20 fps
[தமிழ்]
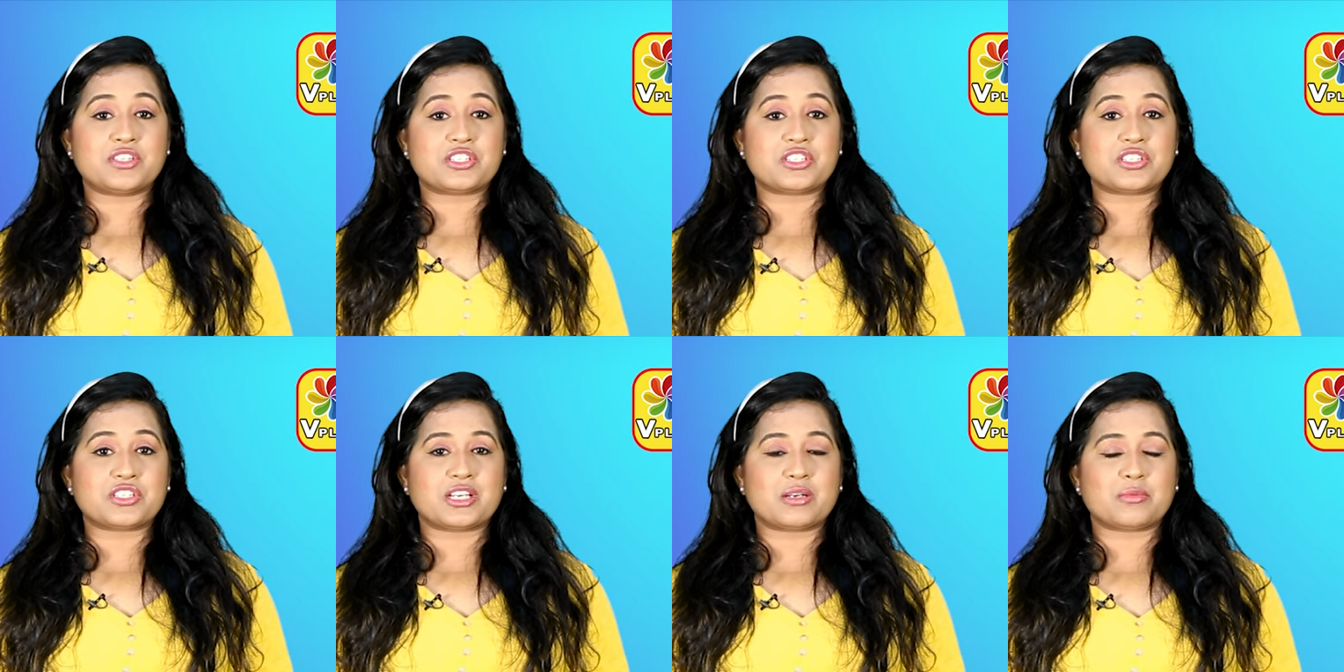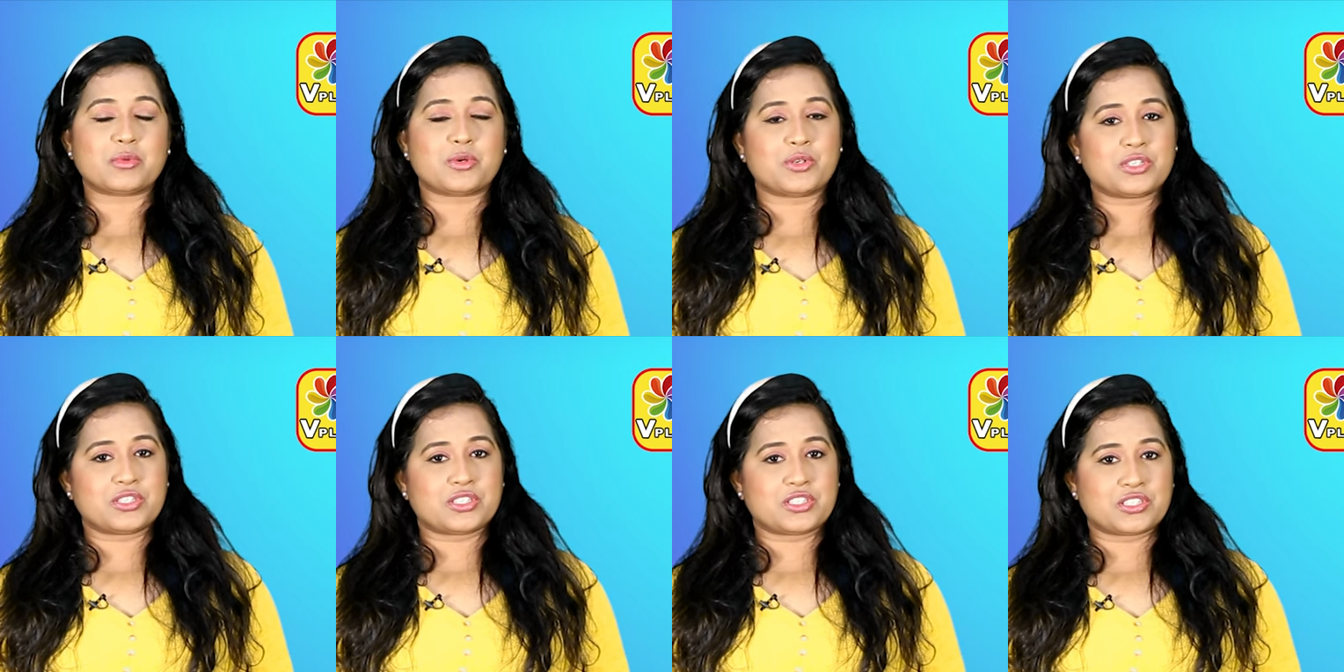வெற்றிகரமாக
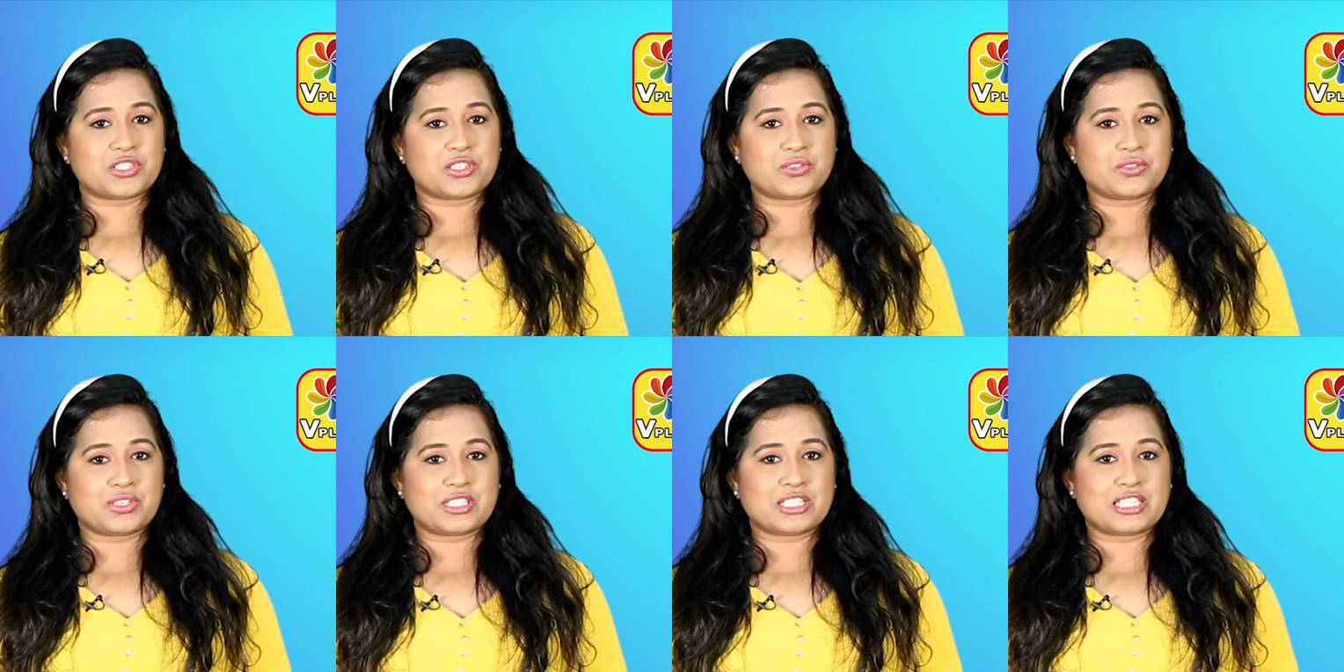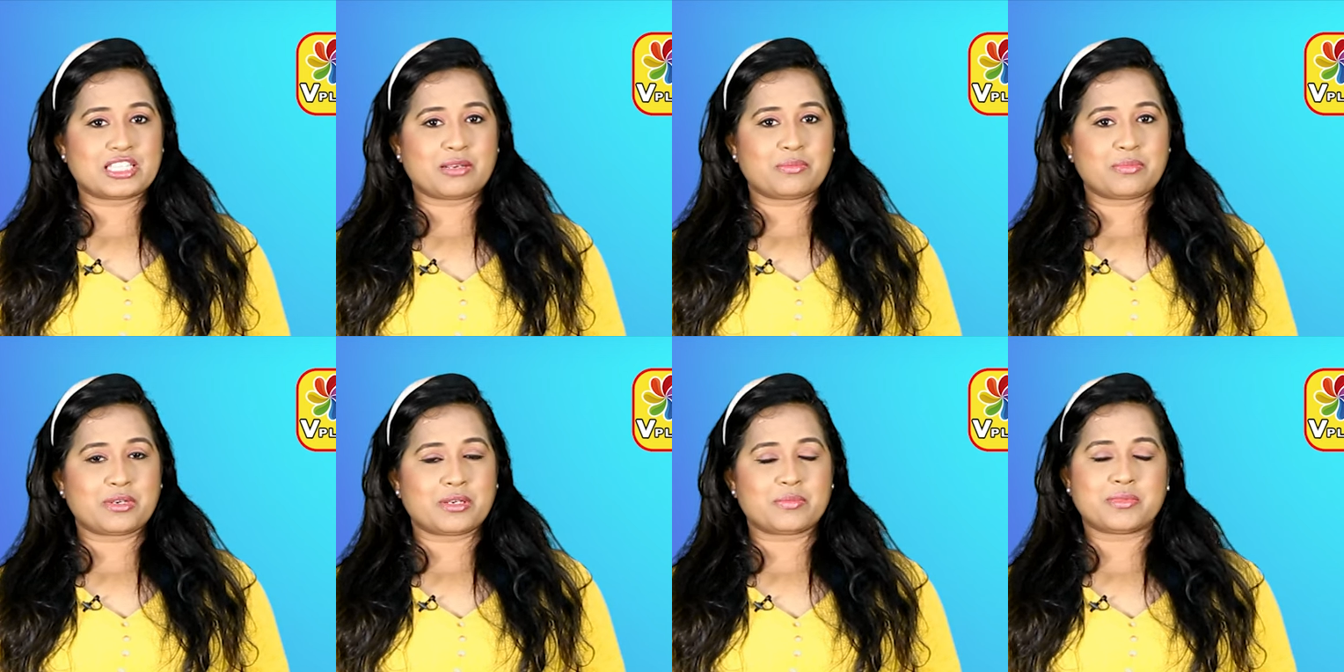ஓடிட்டு இருக்கக்கூடிய
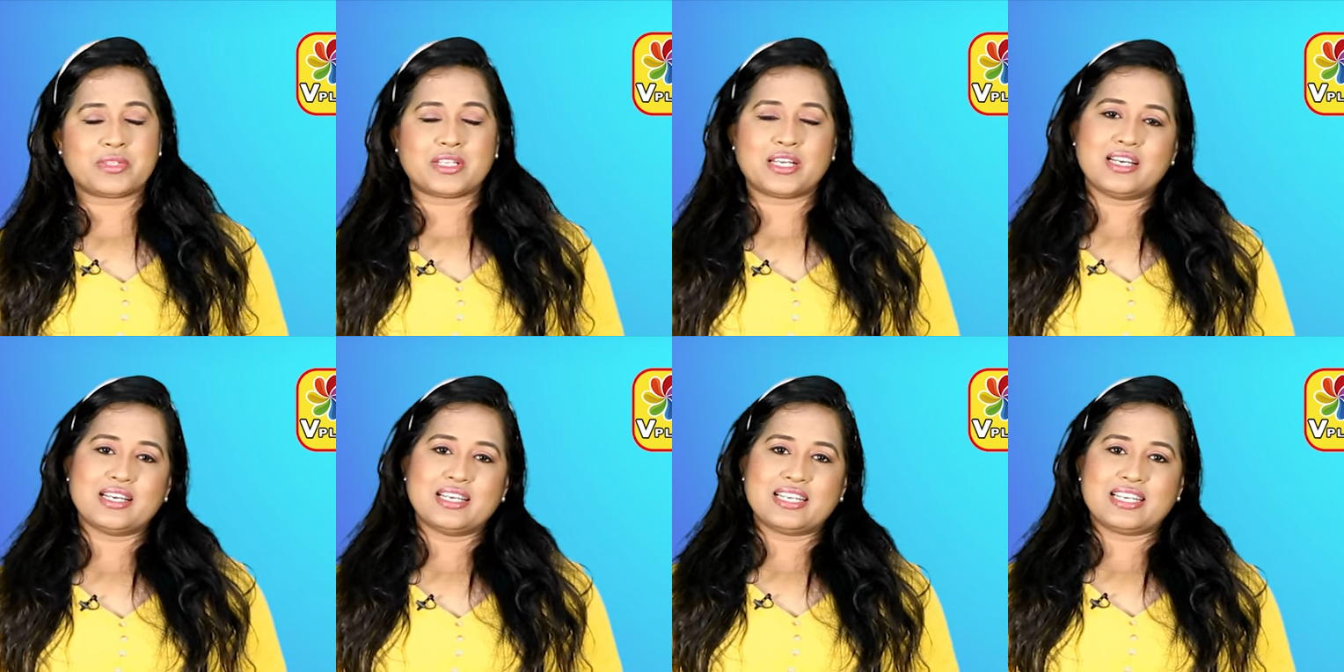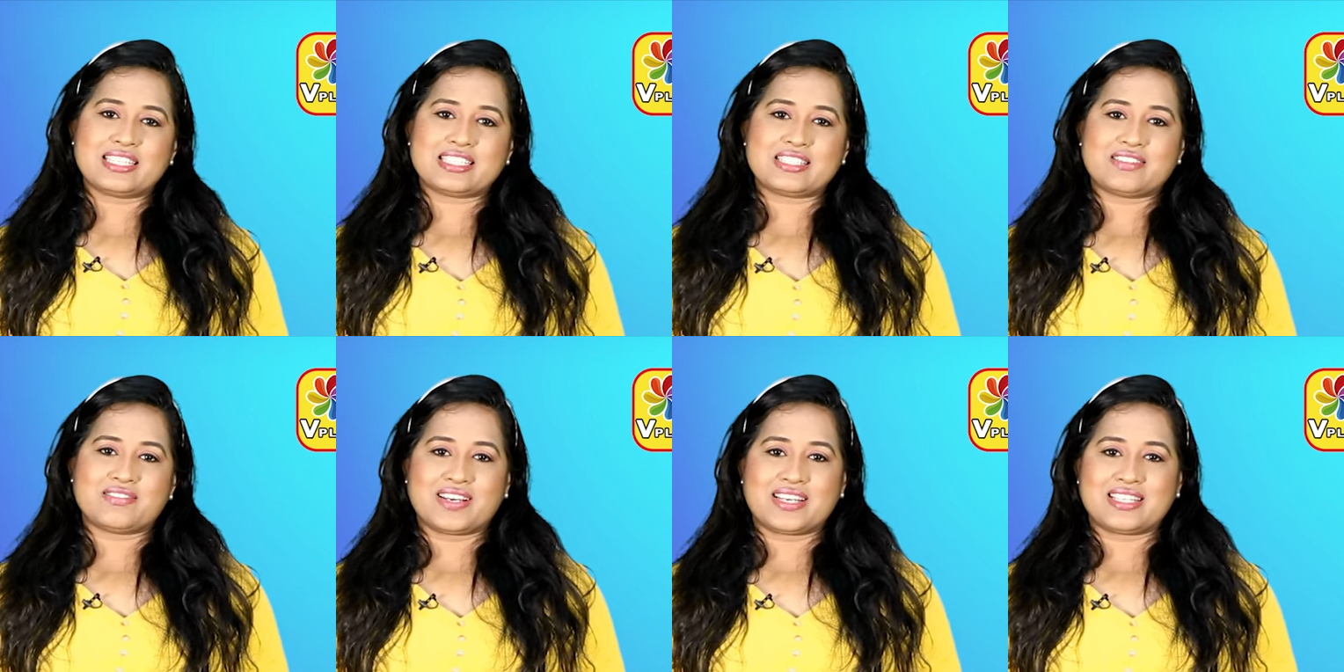திரைப்படம் தான்
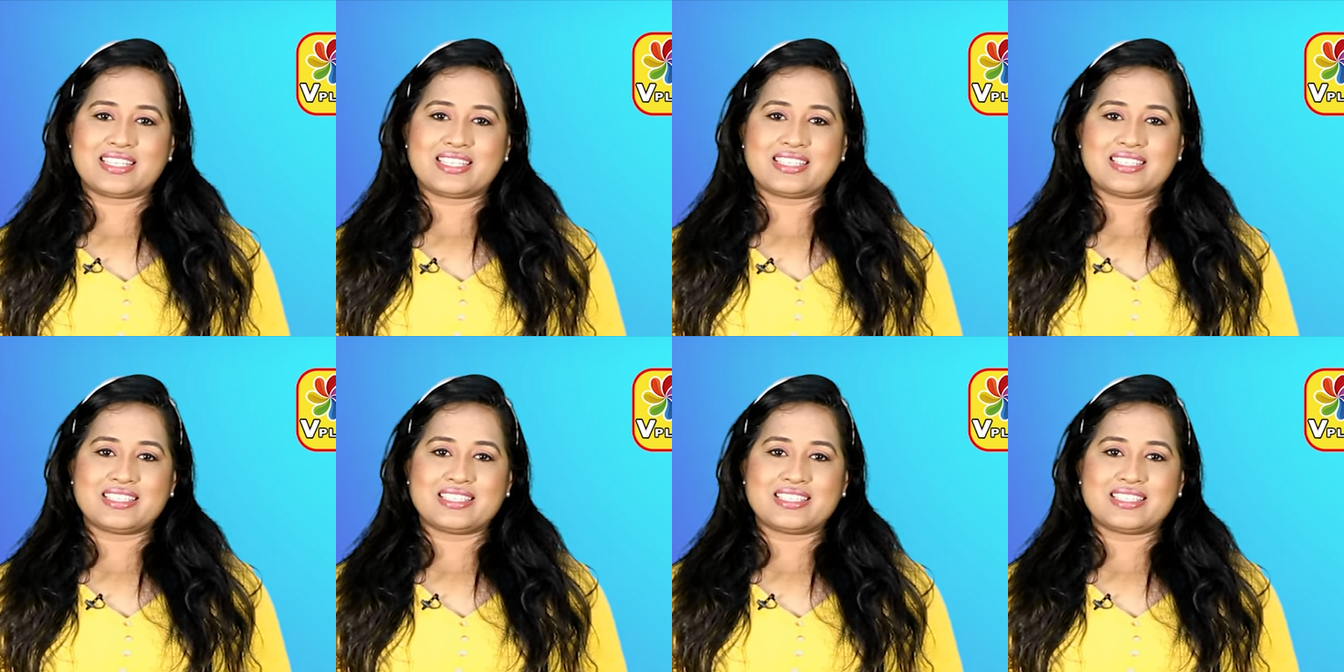ரசவாதி